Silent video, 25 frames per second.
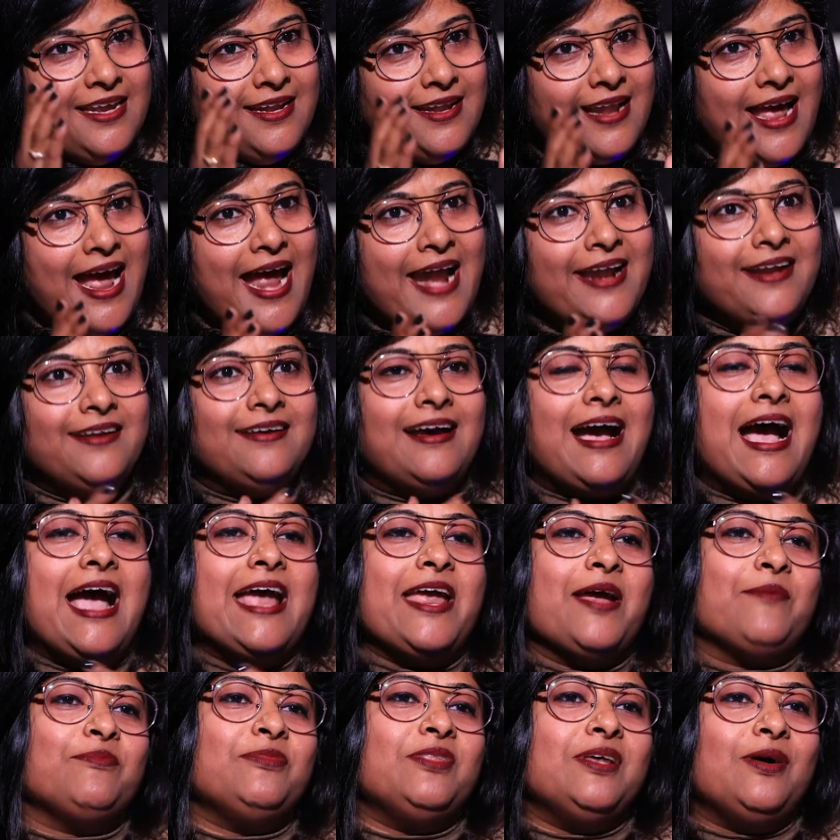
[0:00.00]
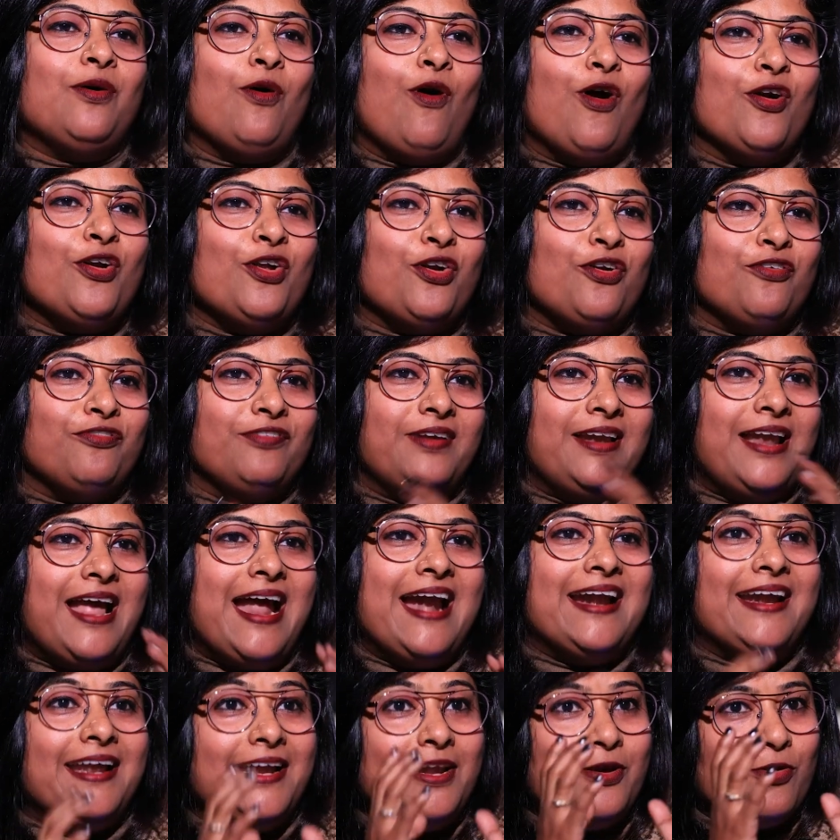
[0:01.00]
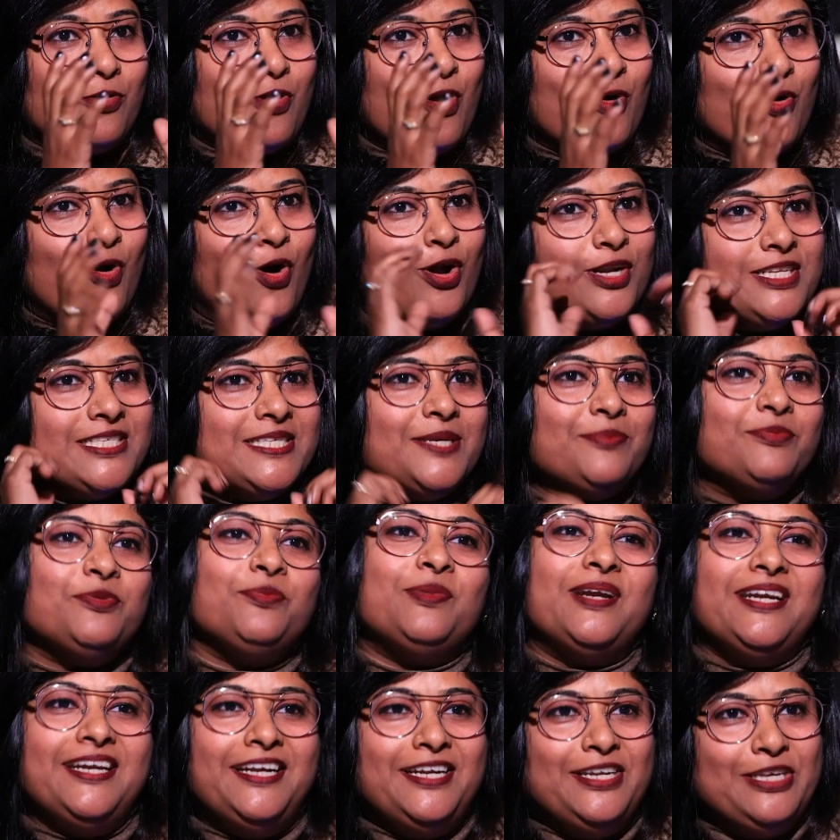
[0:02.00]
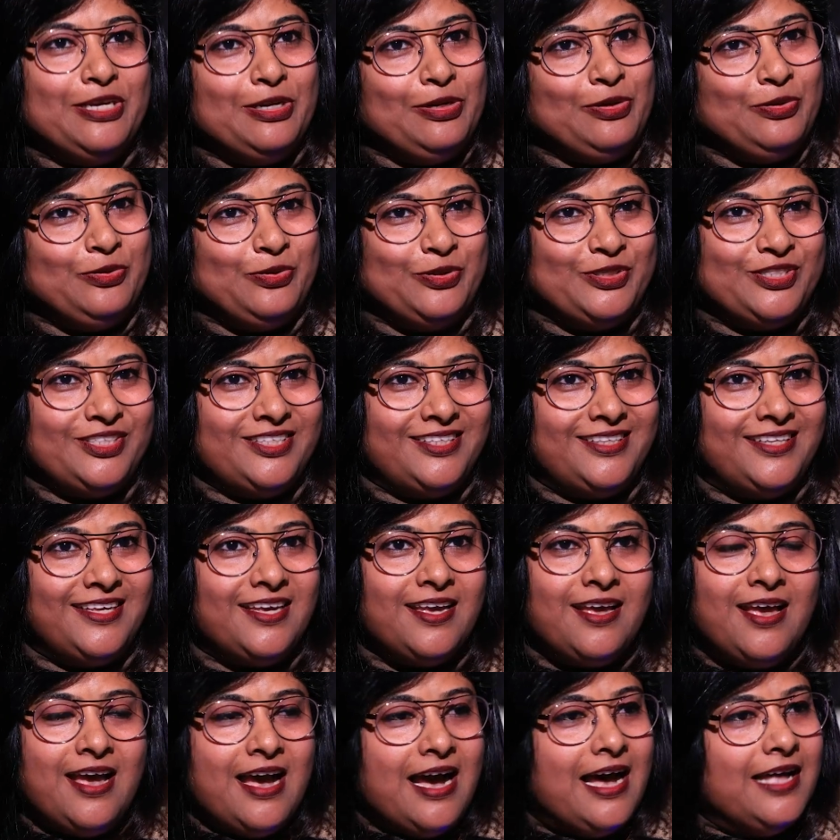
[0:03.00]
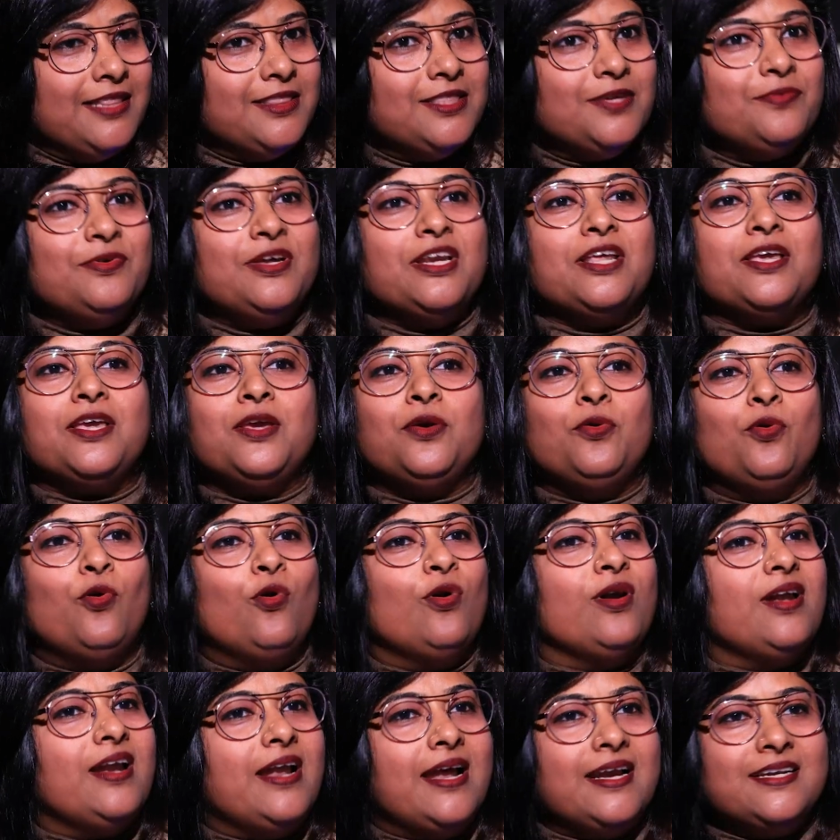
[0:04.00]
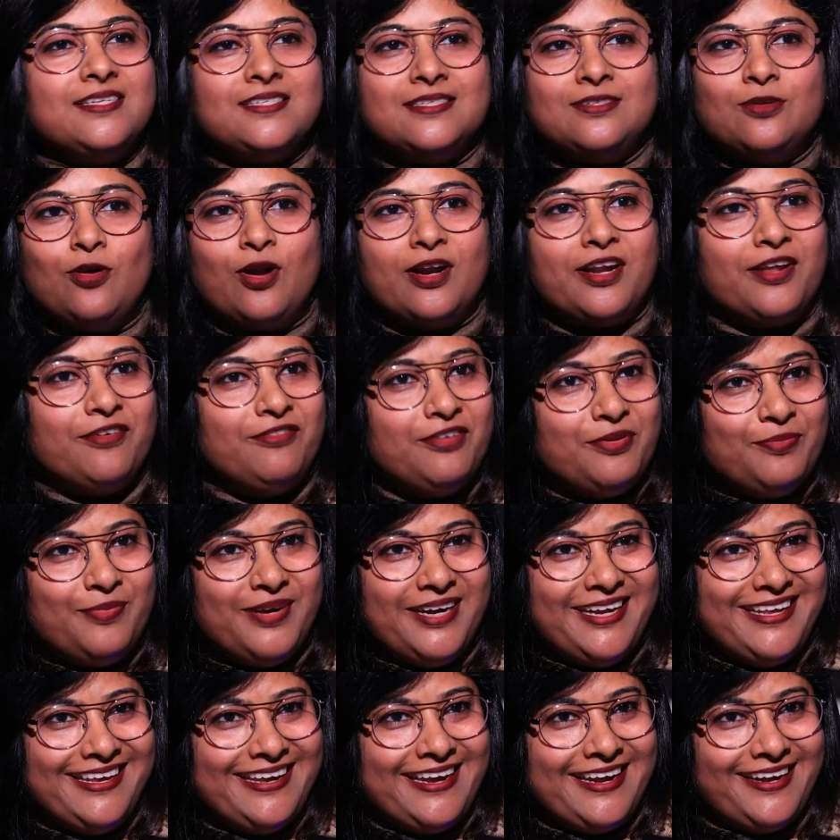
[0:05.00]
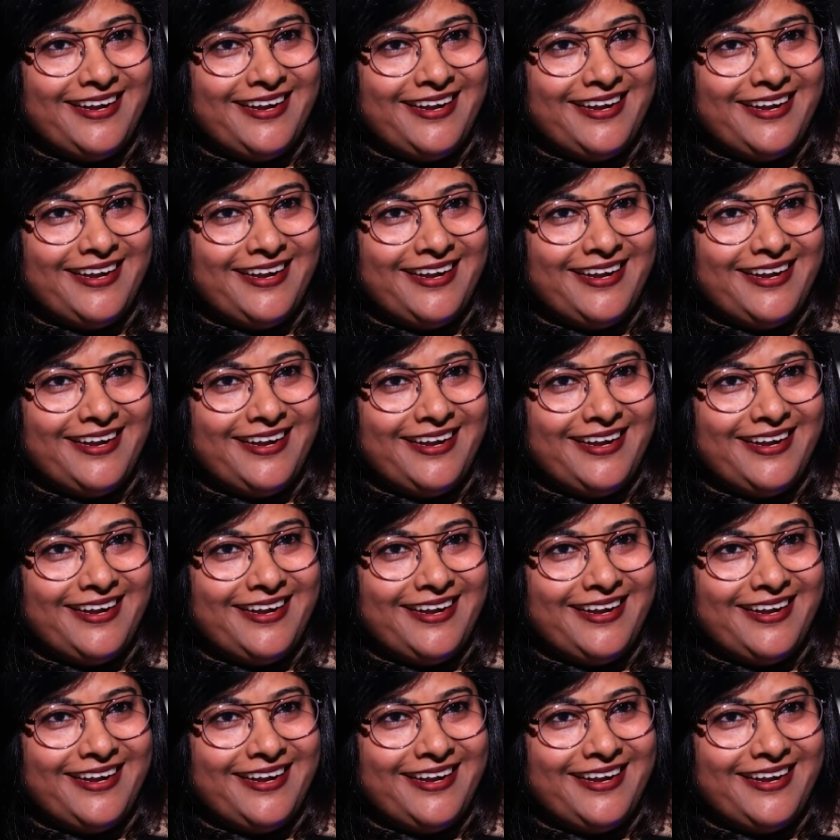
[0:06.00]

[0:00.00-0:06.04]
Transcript: ఈ ల్యాండ్ ఐఆమ్ ద ఓనర్ ఆఫ్ ఎ ల్యాండ్ అనే ఒక కాన్సెప్ట్ మన ఇండియాలోకి వచ్చింది అంతవరకు ఓన్ ల్యాండ్స్ నాట్ ఎవ్రీబడీ